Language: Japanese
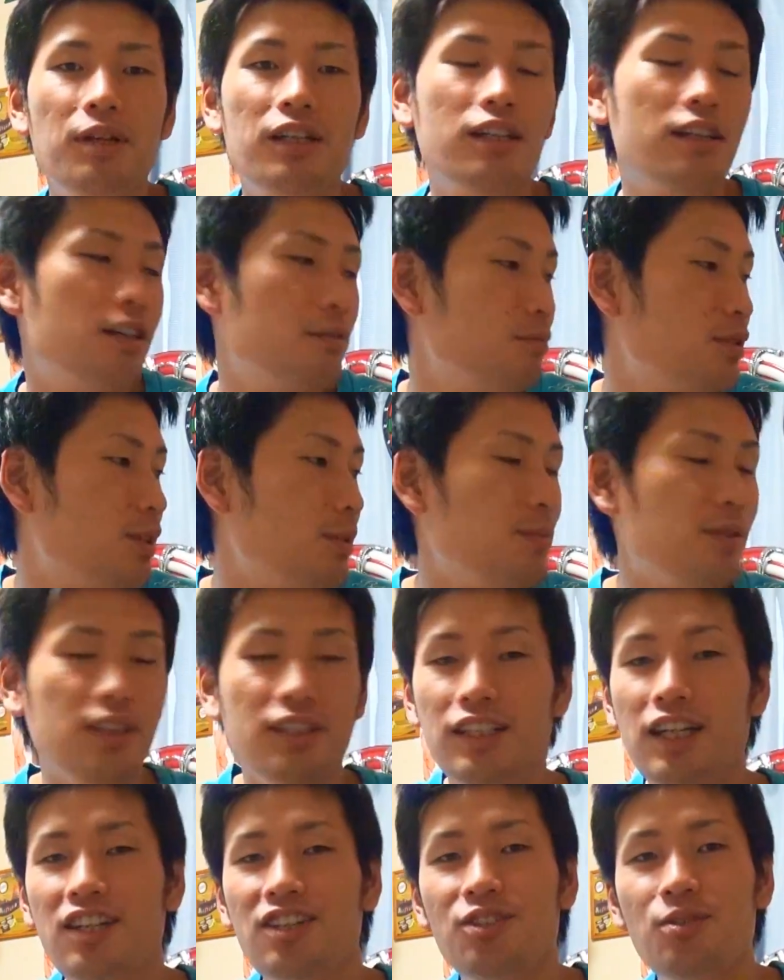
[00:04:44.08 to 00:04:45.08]
まだ見て
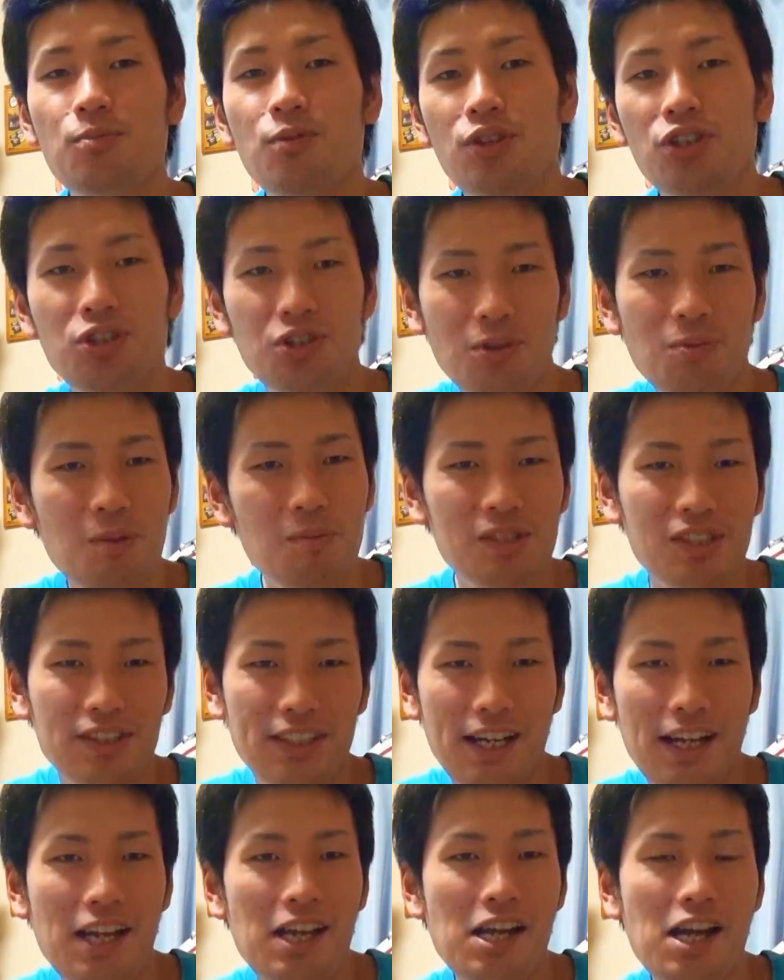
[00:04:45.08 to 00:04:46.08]
いない人もいると思います
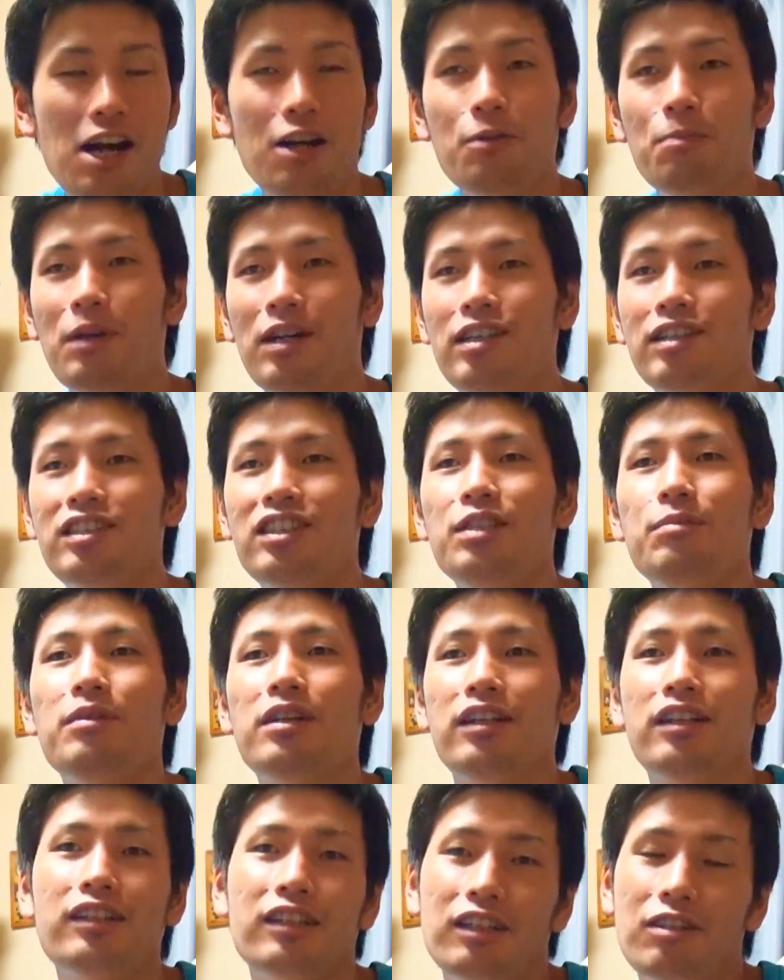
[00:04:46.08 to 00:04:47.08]
んでね、あの、バックス
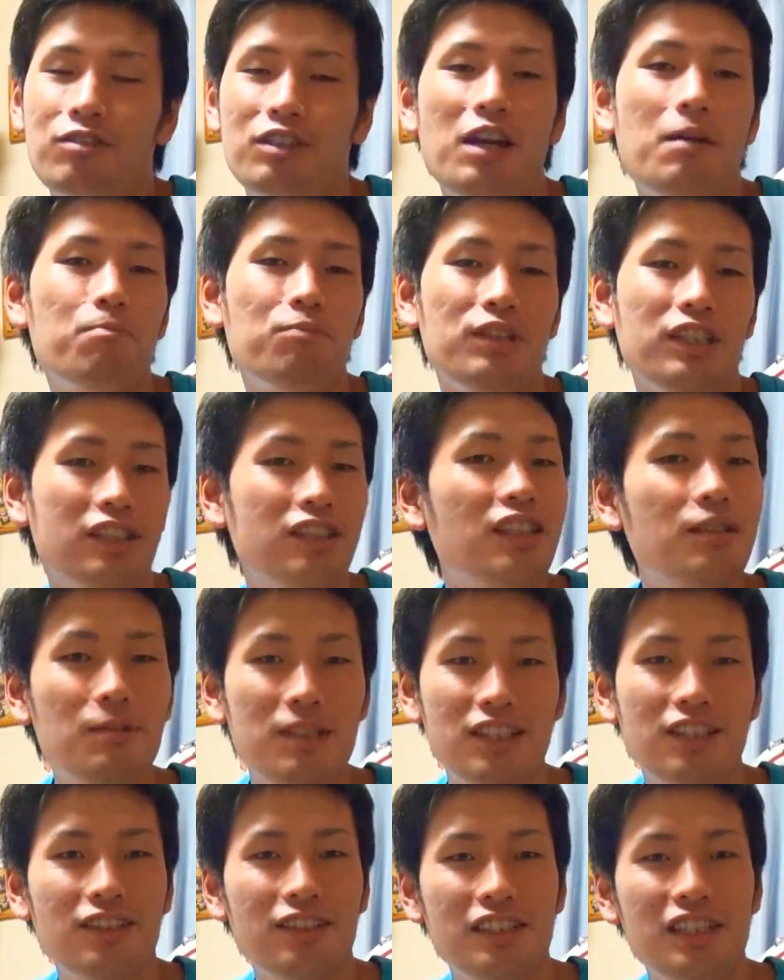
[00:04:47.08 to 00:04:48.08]
TV はね、あの、キャンプに行ってき
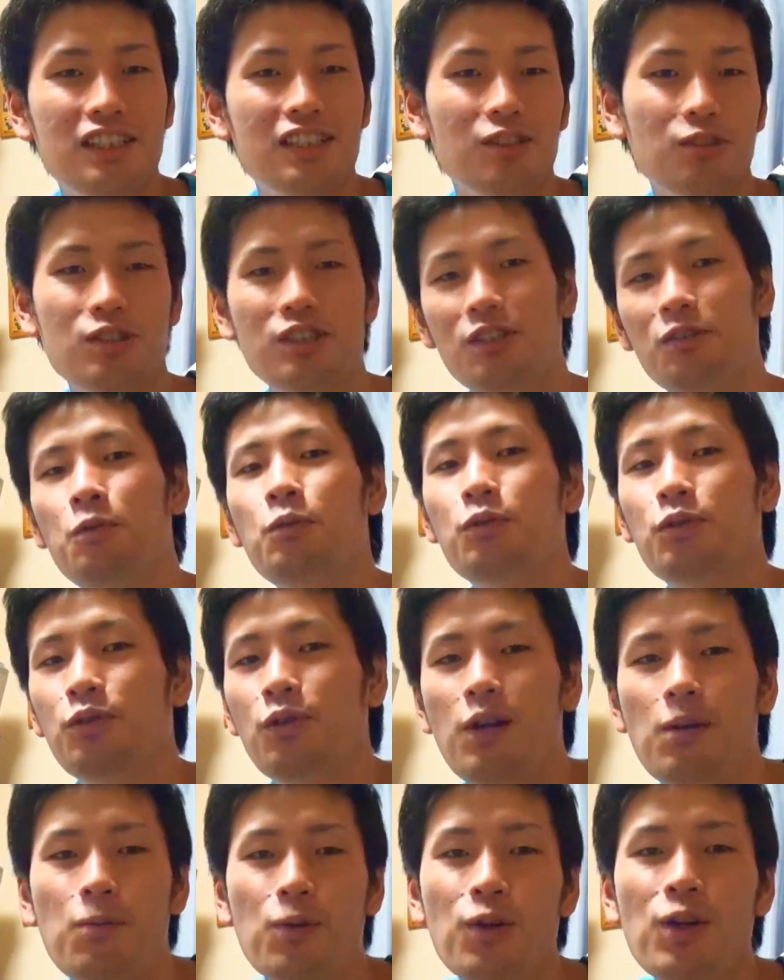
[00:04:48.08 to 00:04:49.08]
ましたんで、ぜひそちらの方の
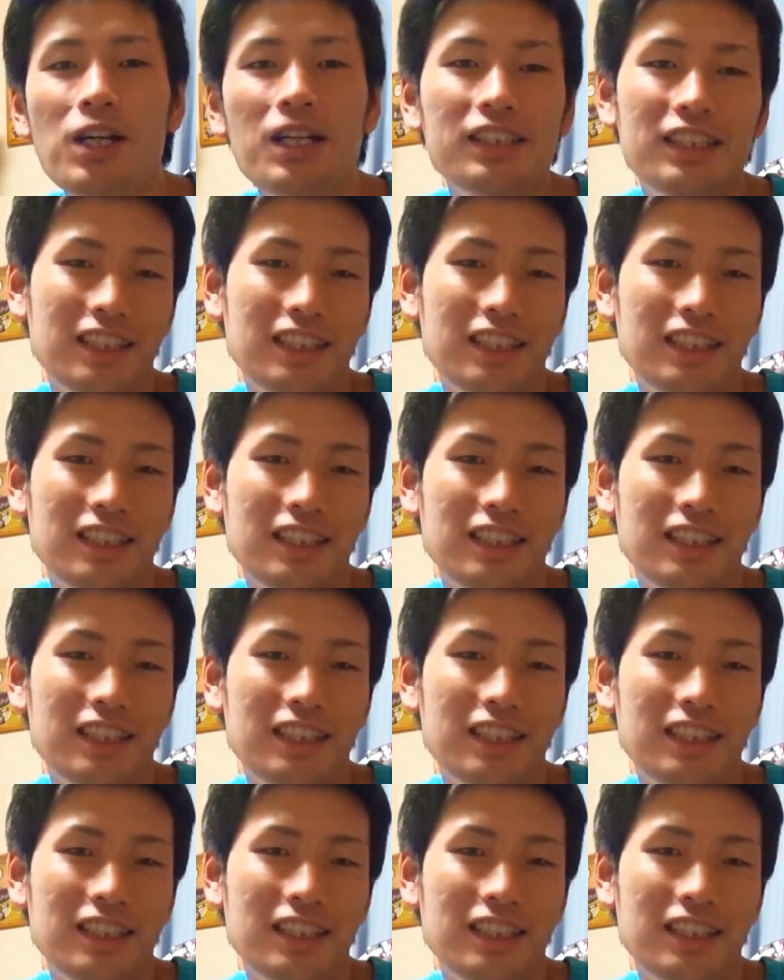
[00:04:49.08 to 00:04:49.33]
動画も、